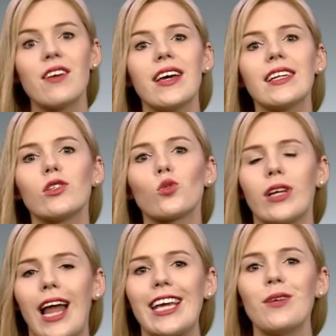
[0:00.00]
werden zu
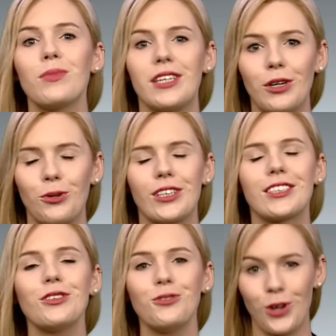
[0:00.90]
gleichen
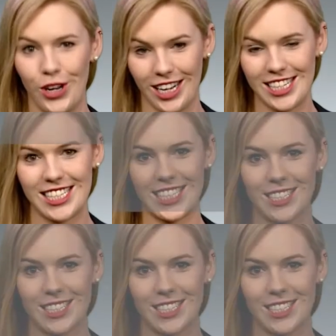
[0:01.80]
Bedingungen gefördert.